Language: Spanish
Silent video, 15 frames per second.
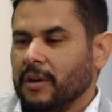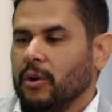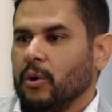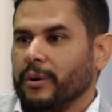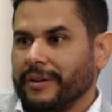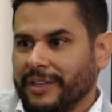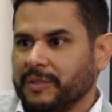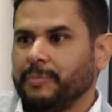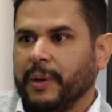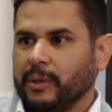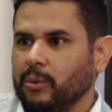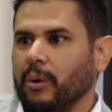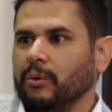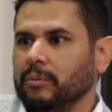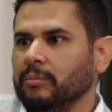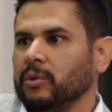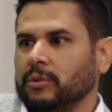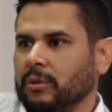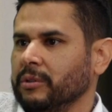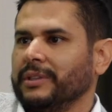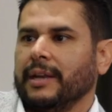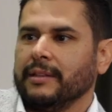con respecto a un
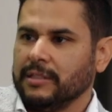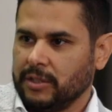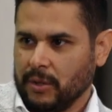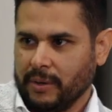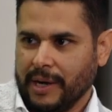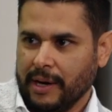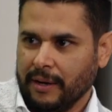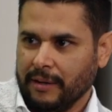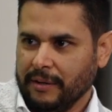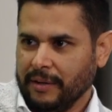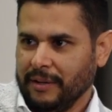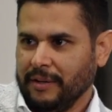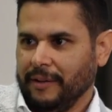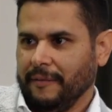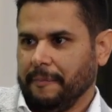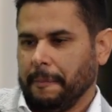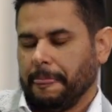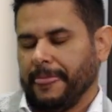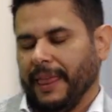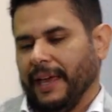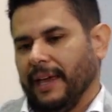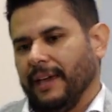motor tradicional.
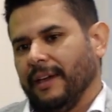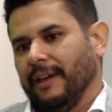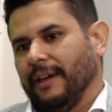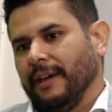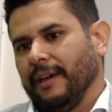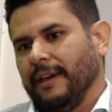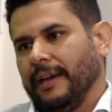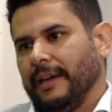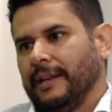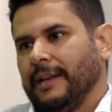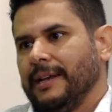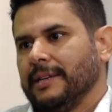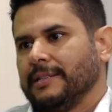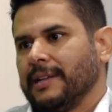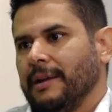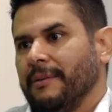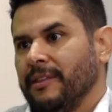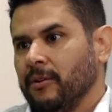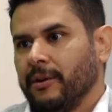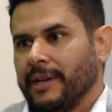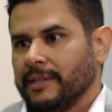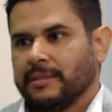Eh, en las
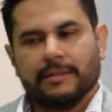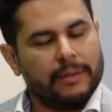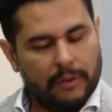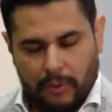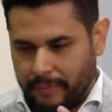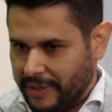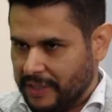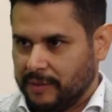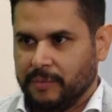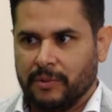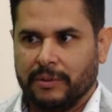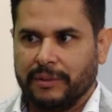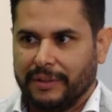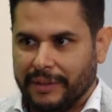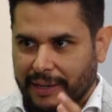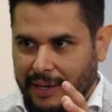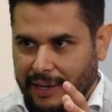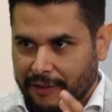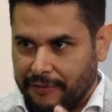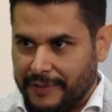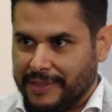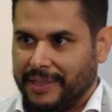lavadoras, lo mismo.
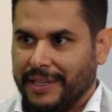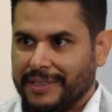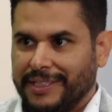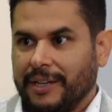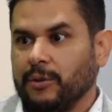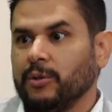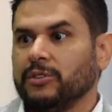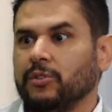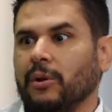La eficiencia no es